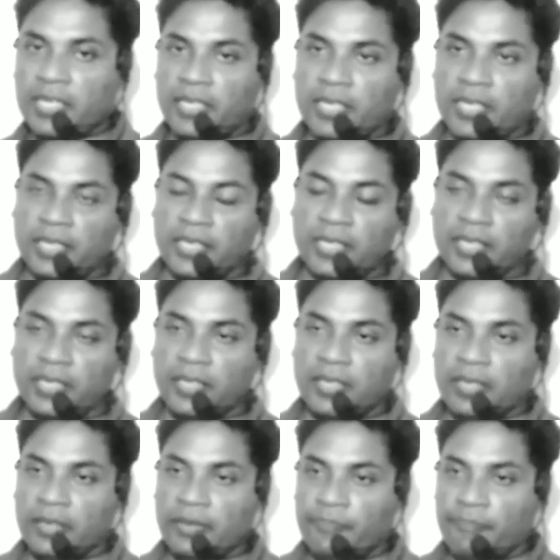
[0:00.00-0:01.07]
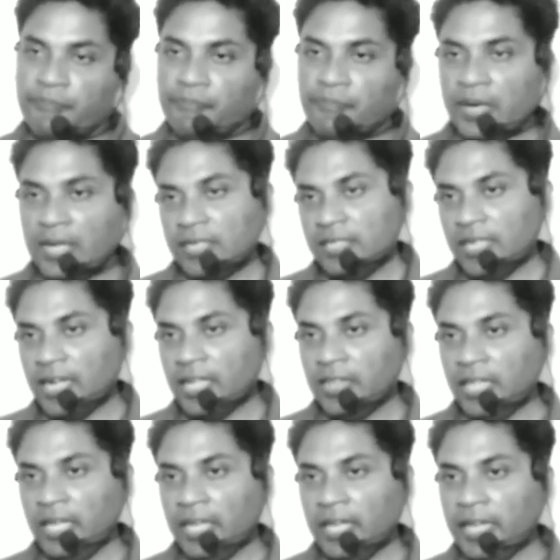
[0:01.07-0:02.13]
हैं मर
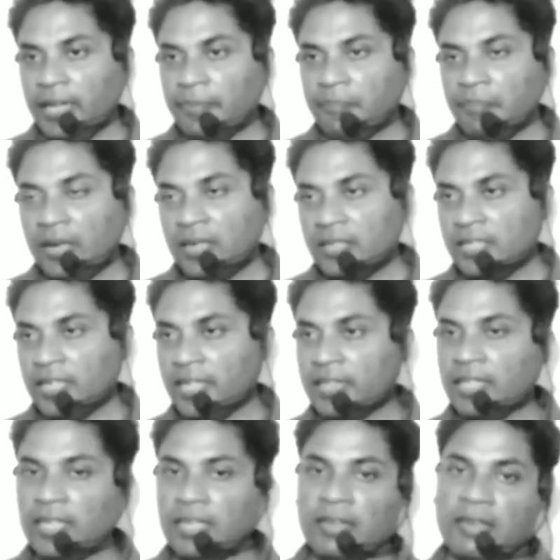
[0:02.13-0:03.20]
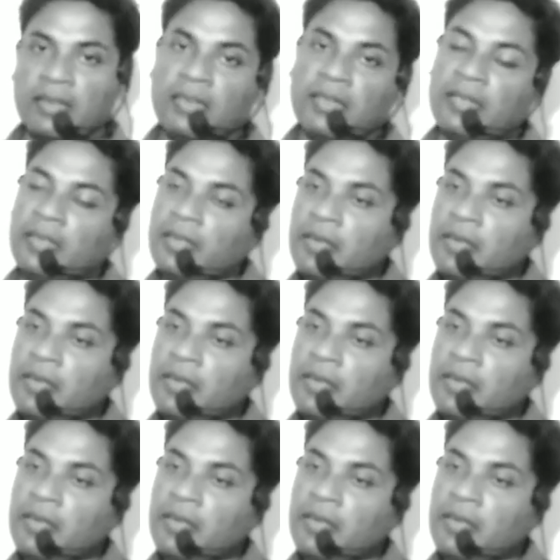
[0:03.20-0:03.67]
जाते हैं मिट जाते हैं